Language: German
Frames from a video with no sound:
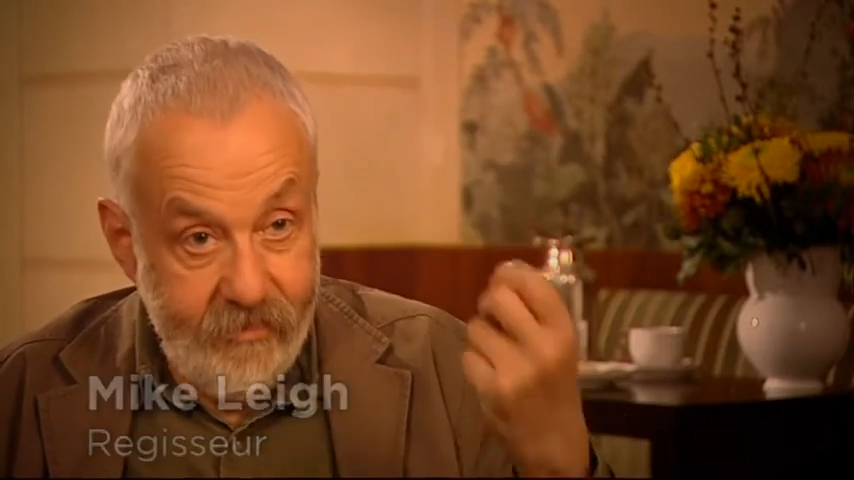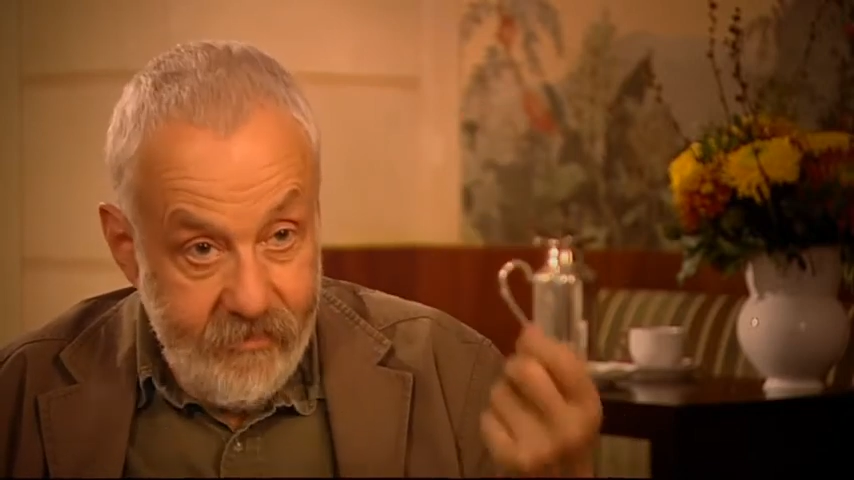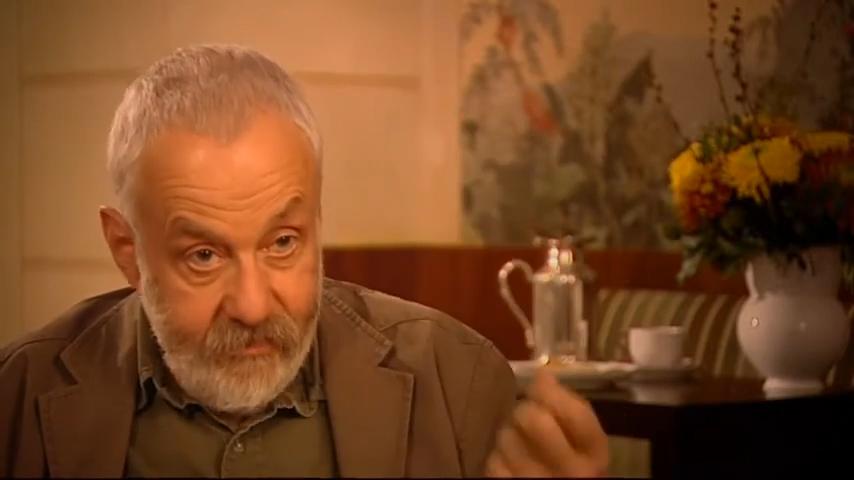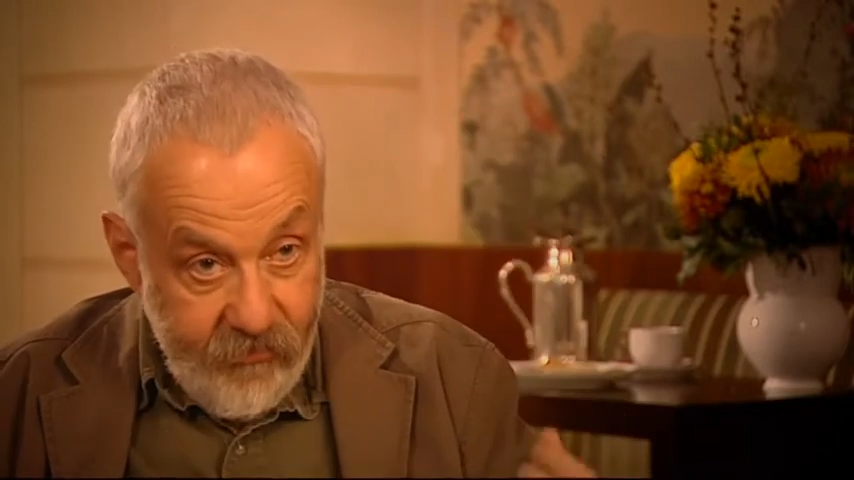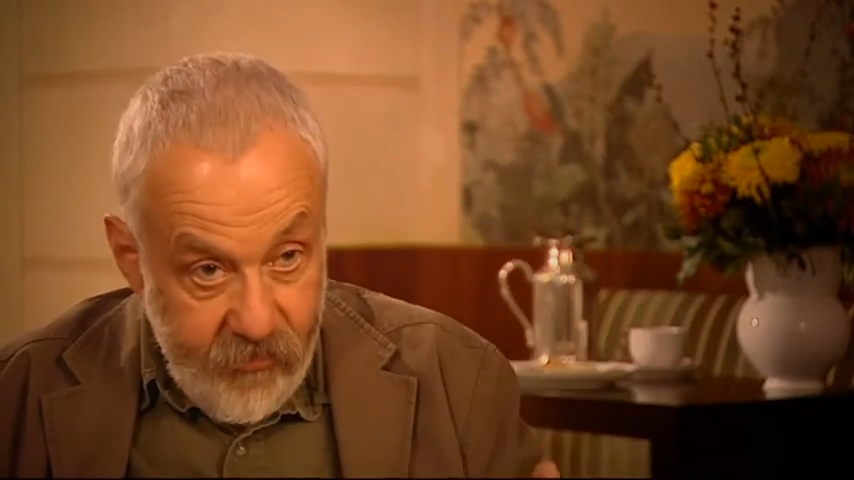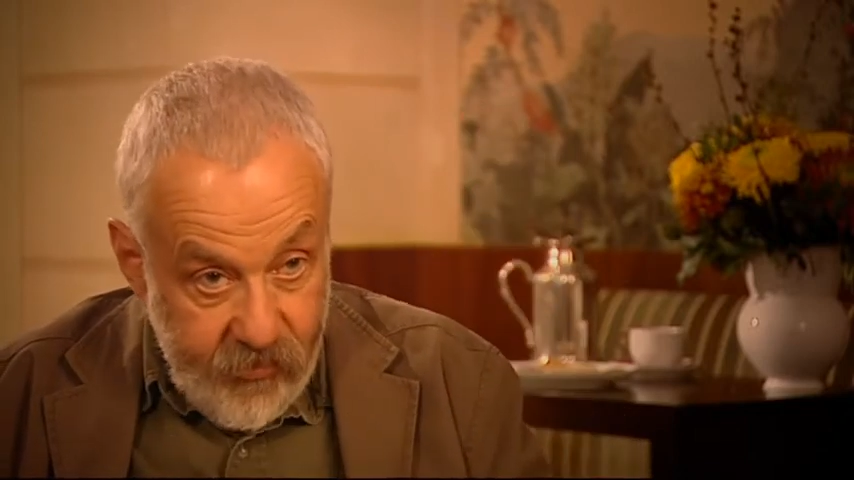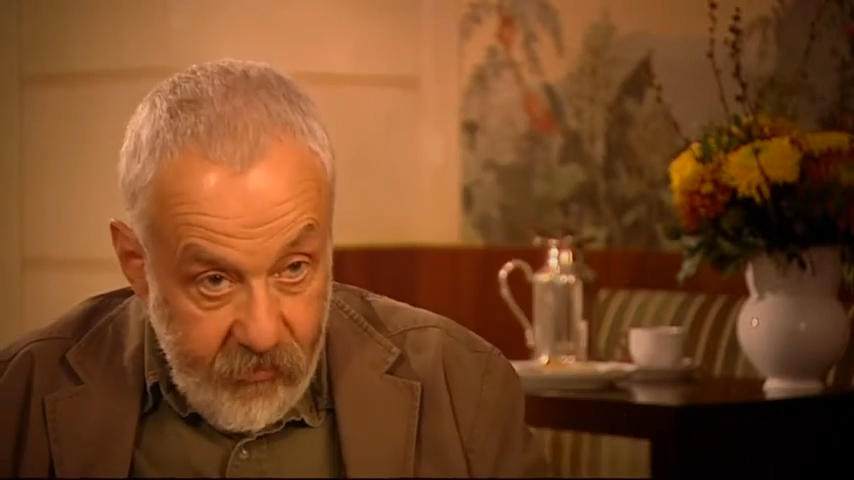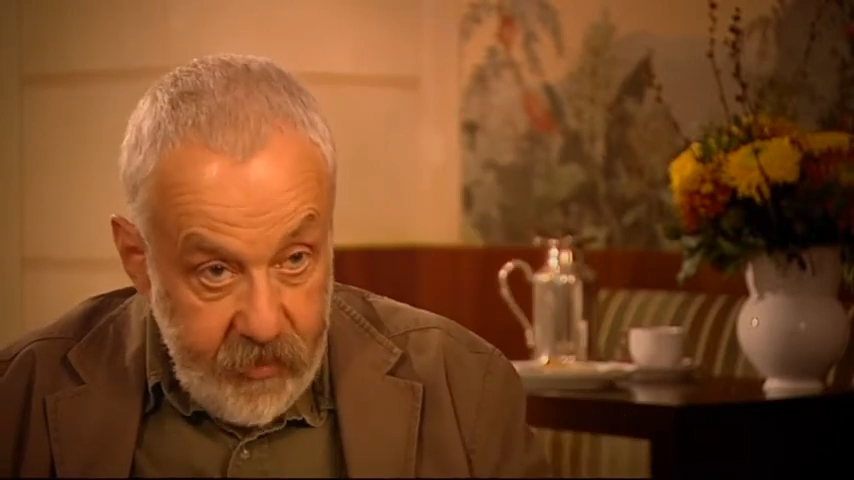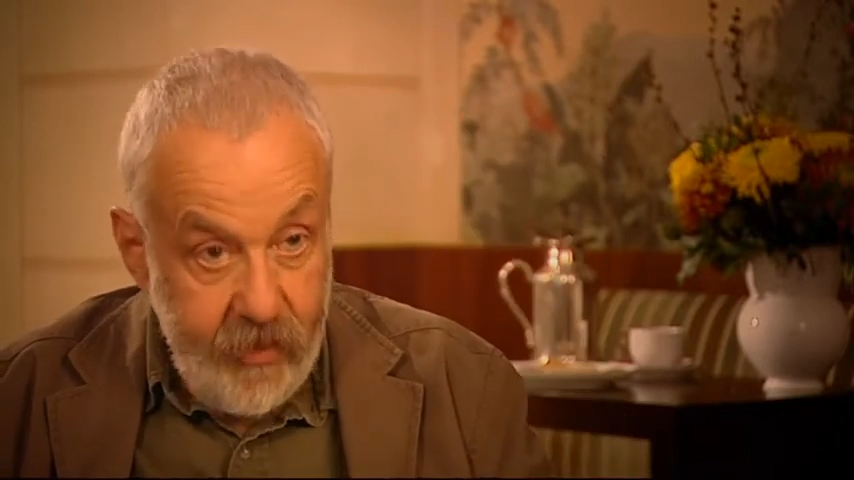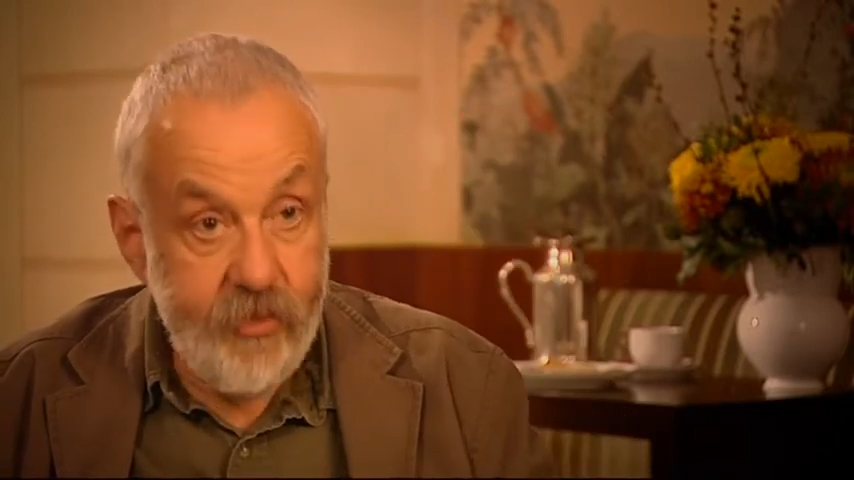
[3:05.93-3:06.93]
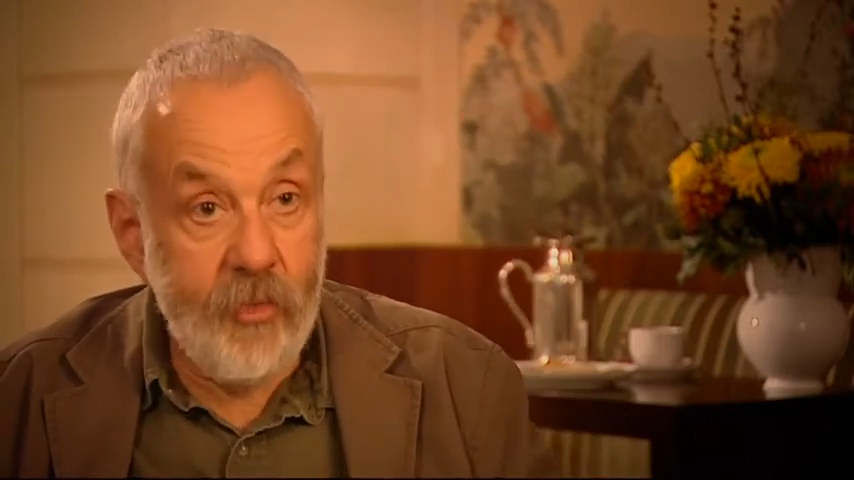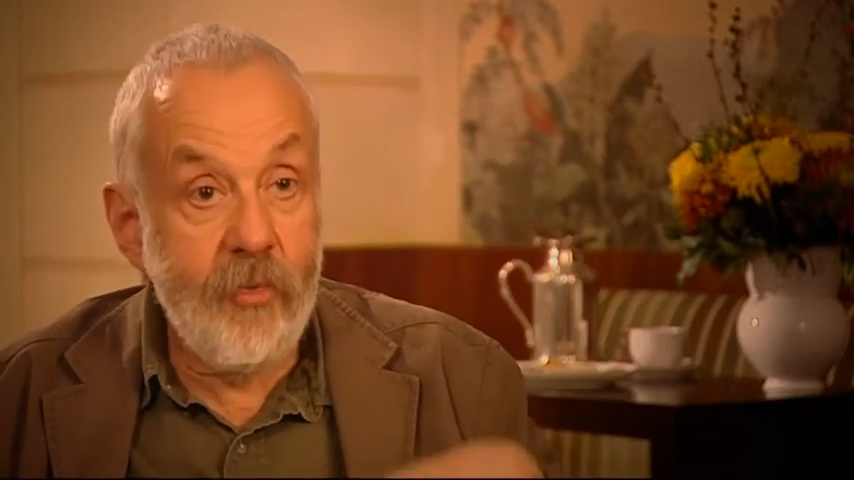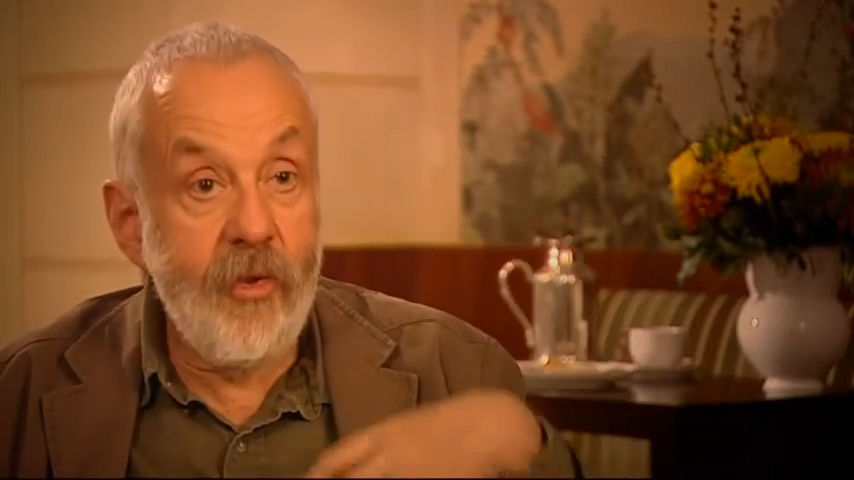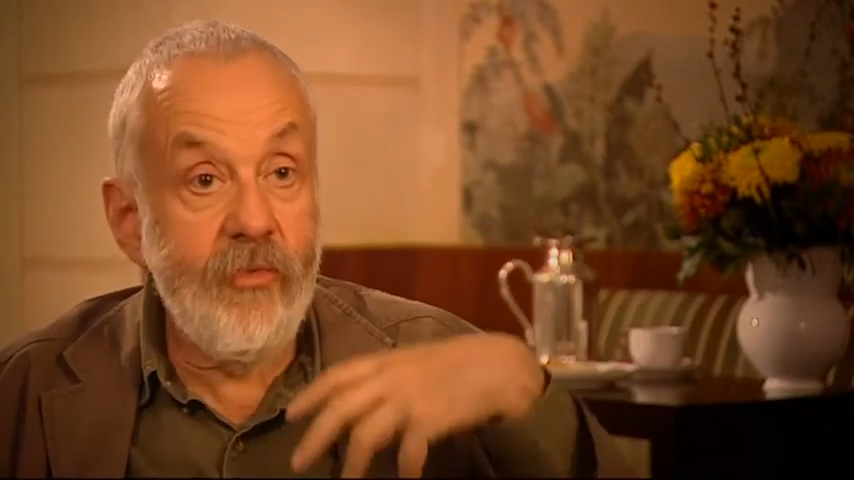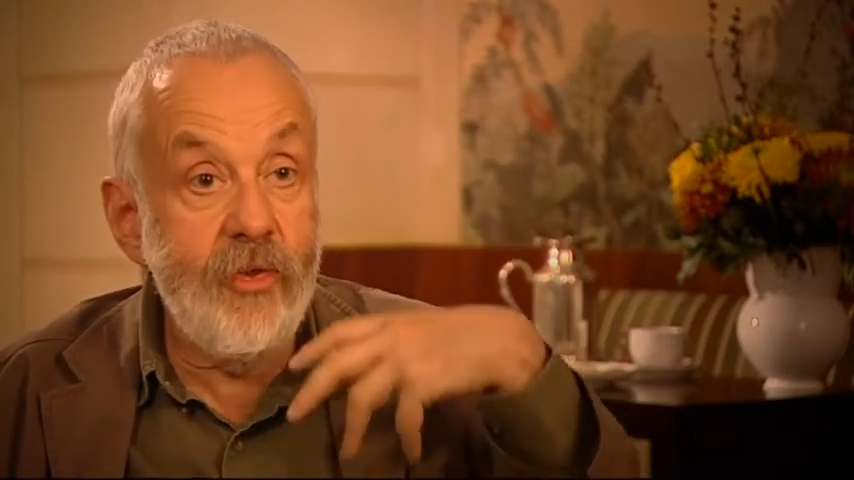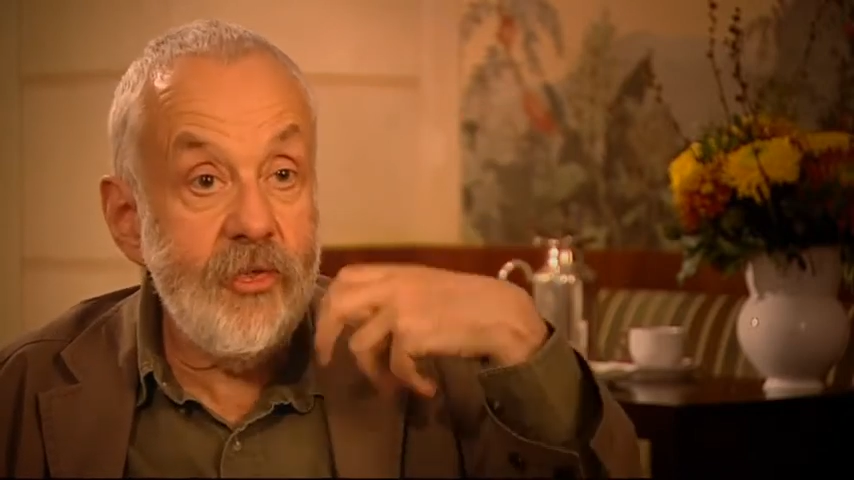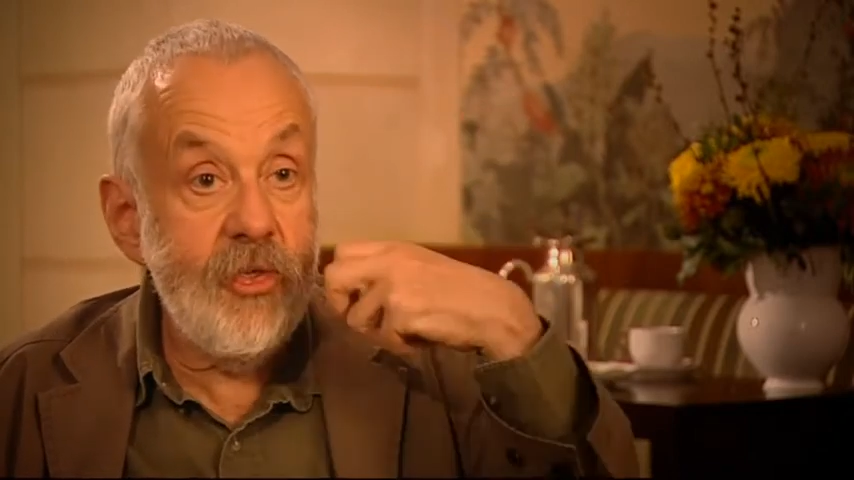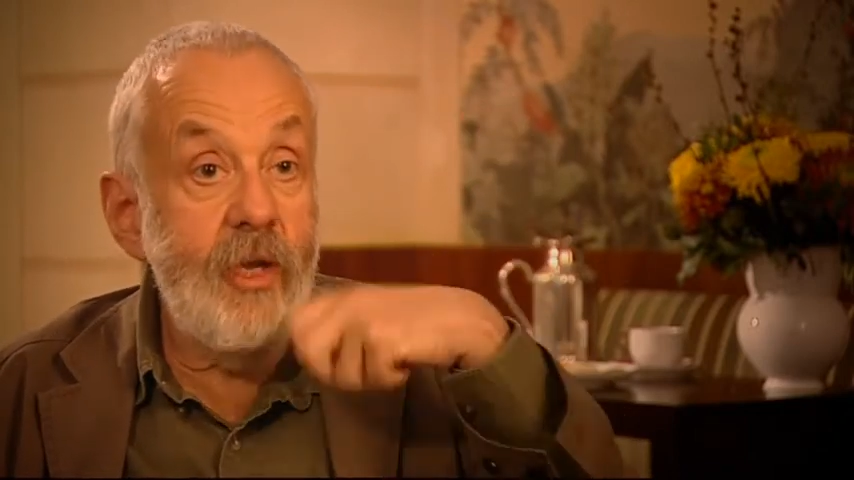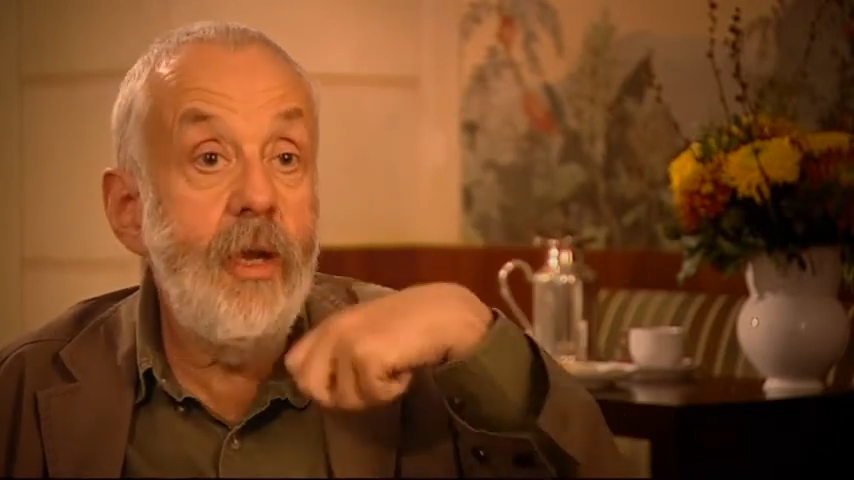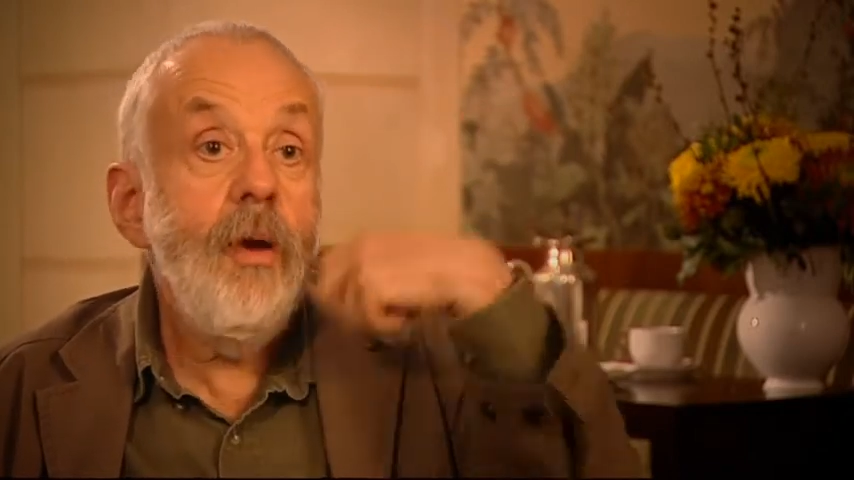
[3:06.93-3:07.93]
Jedes Jahr folgt dem
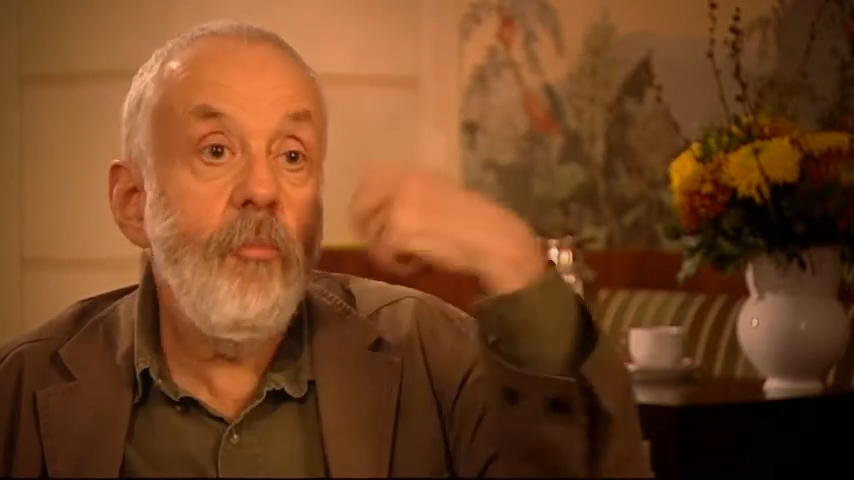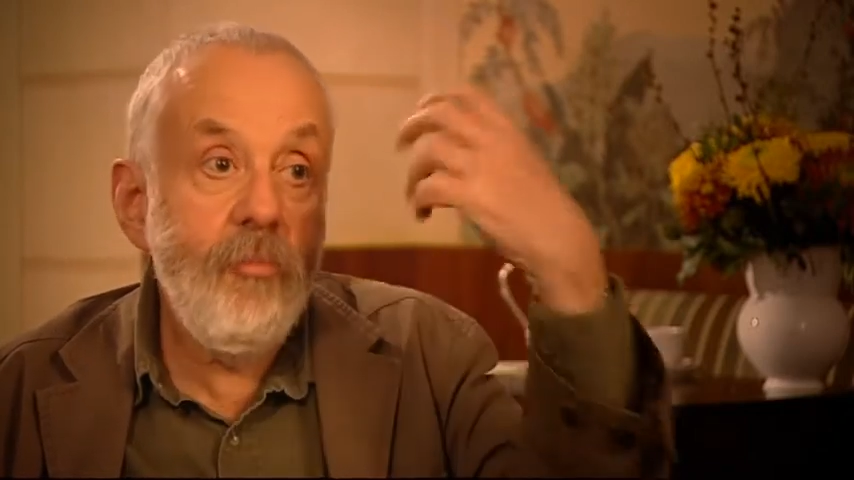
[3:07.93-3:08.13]
vorhergehenden Jahr,